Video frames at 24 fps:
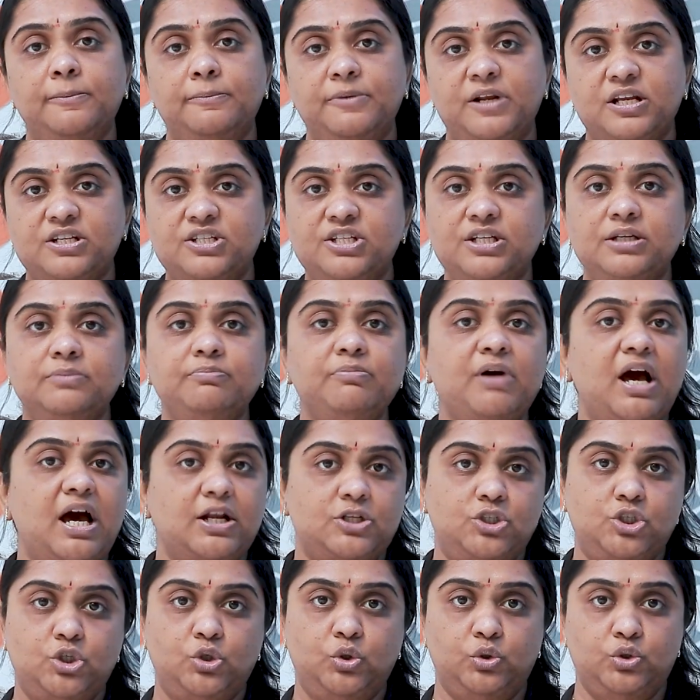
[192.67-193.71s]
బ్రషింగ్
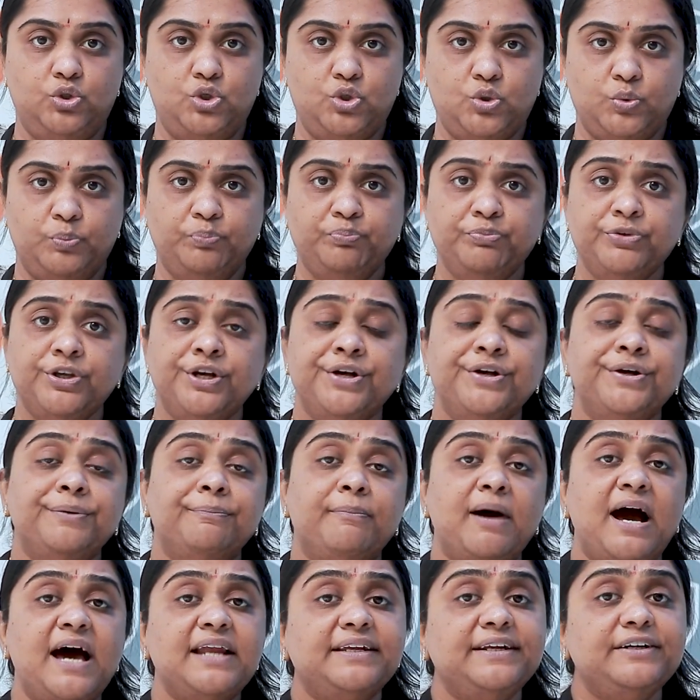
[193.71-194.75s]
మార్చుకోవచ్చు
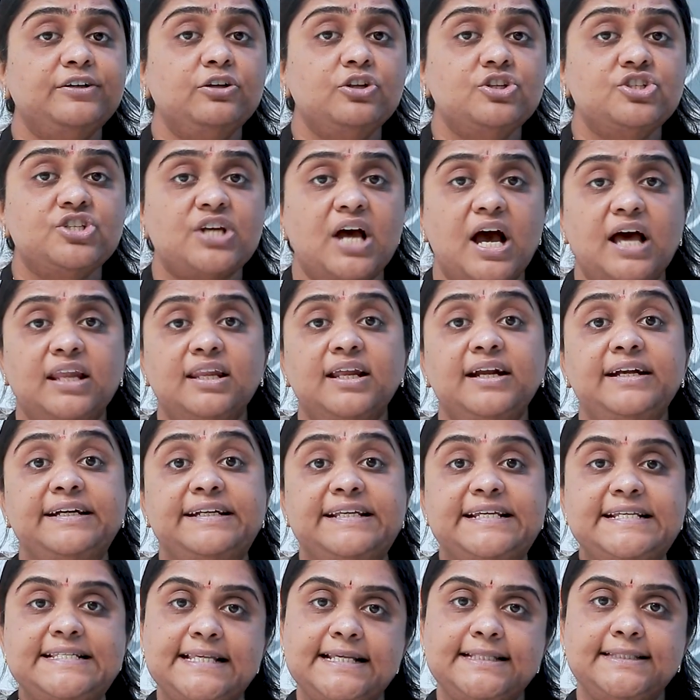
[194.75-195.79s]
మార్కెట్లో చాలా
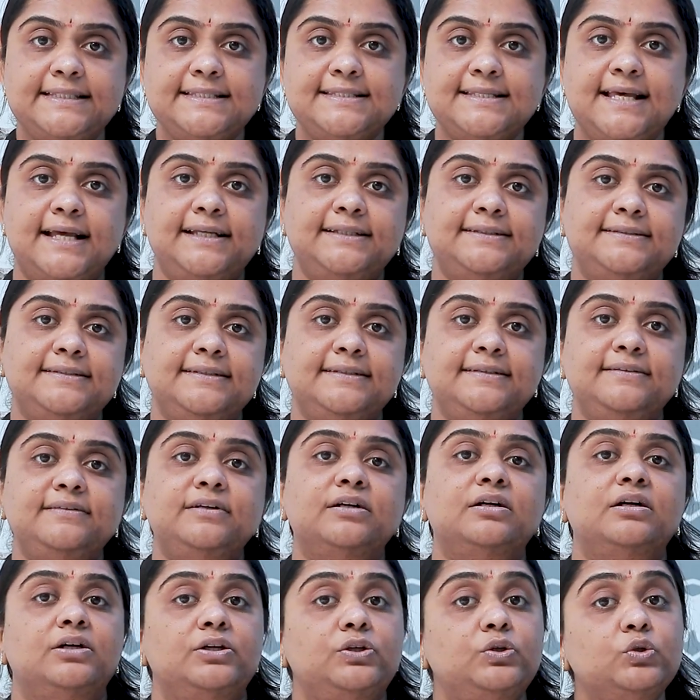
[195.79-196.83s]
డీసెన్సిసైజింగ్
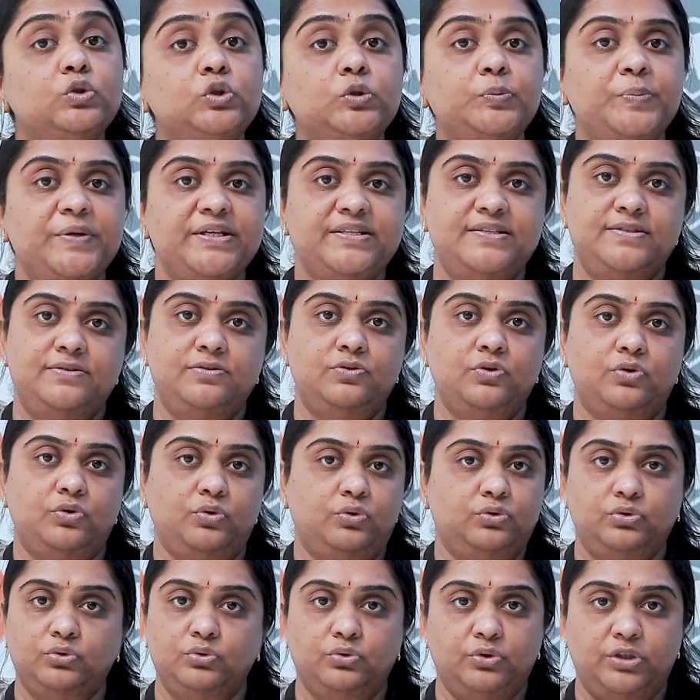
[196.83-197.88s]
టూత్పేస్ట్ uh,
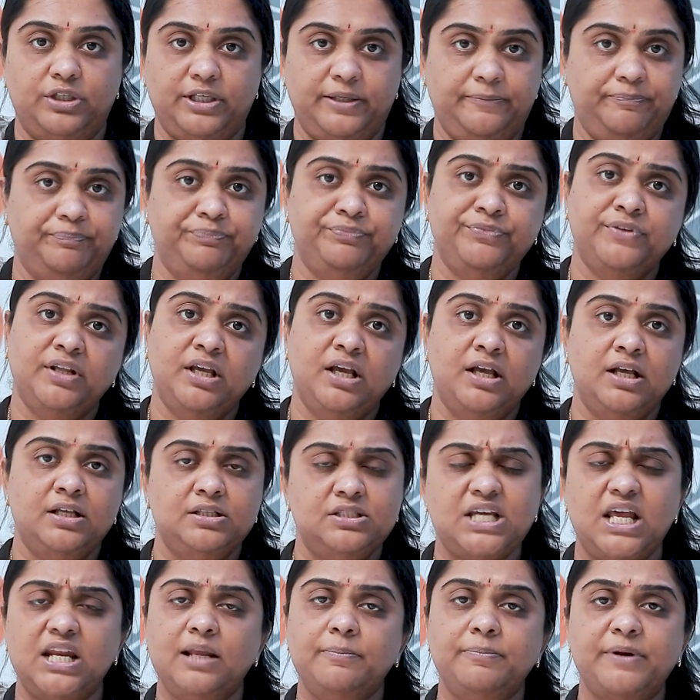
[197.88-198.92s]
దొరుకుతూ ఉంటాయి
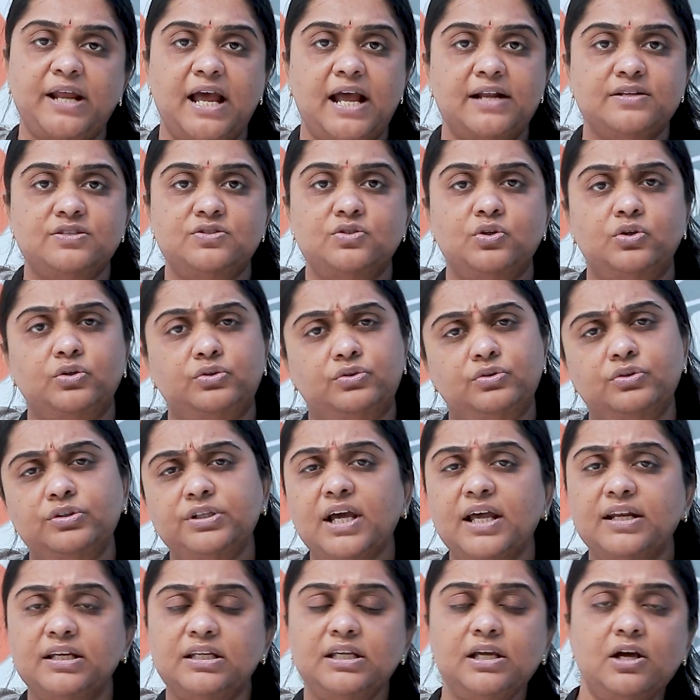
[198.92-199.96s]
చాలా బ్రాండ్స్ దొరుకుతుంటే
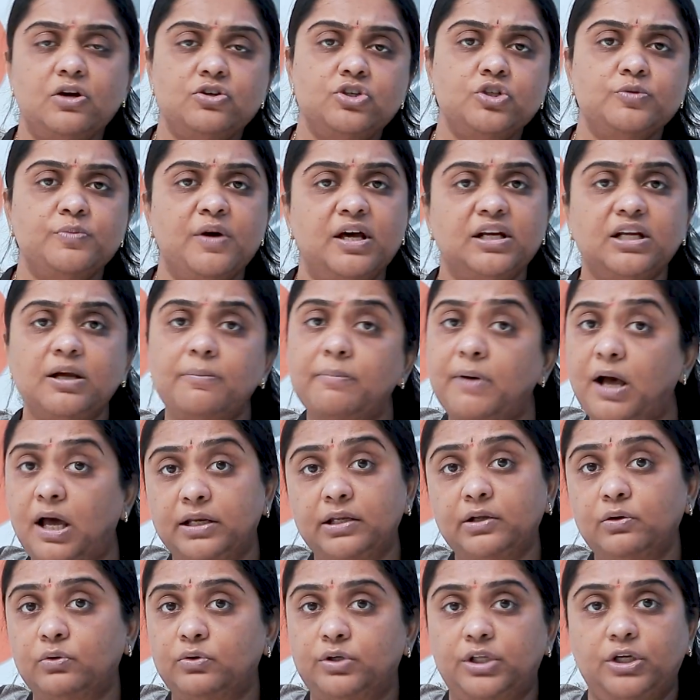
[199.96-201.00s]
అన్నీ సుమారుగా
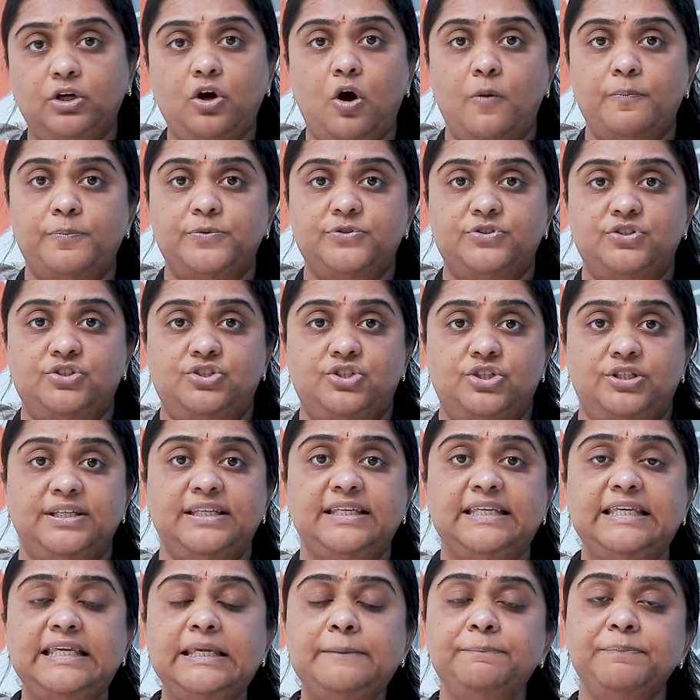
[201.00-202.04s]
బాగానే ఉంటాయి కాంపోజిషన్
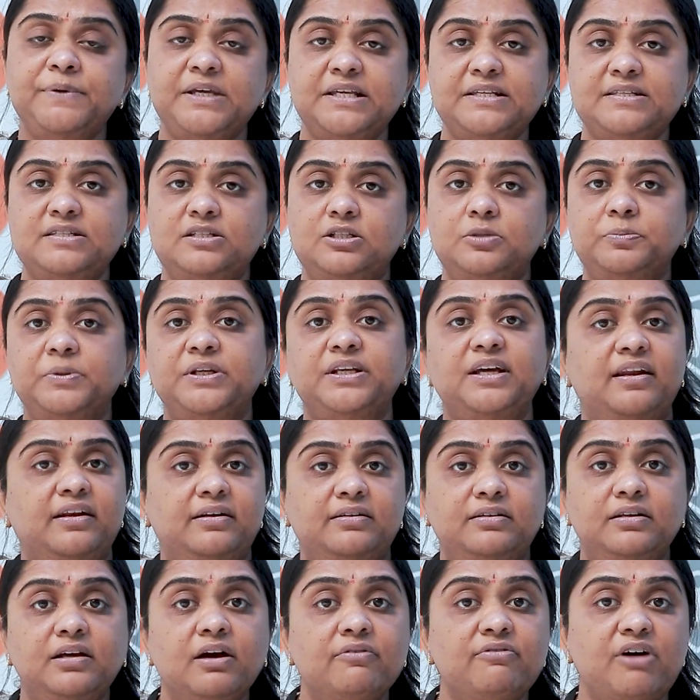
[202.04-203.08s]
ఈ పేస్ట్లు మీరు
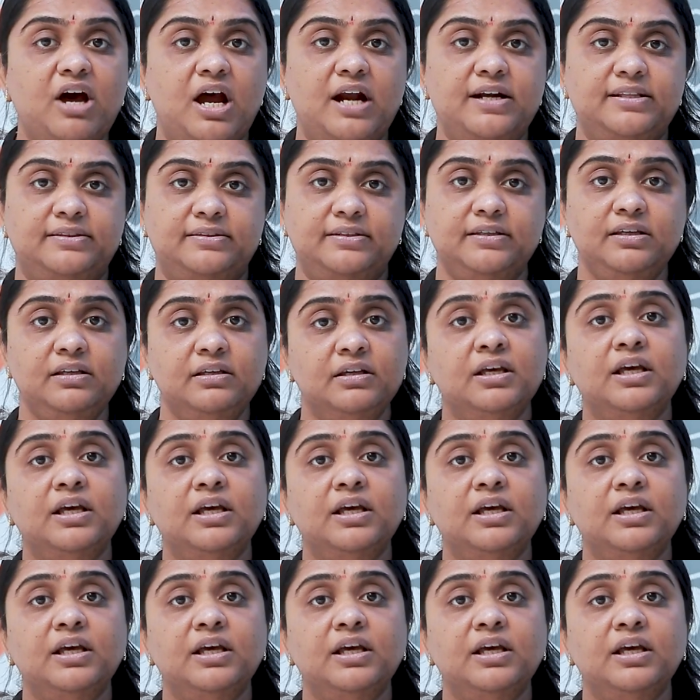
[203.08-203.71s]
కరెక్ట్గా వాడితే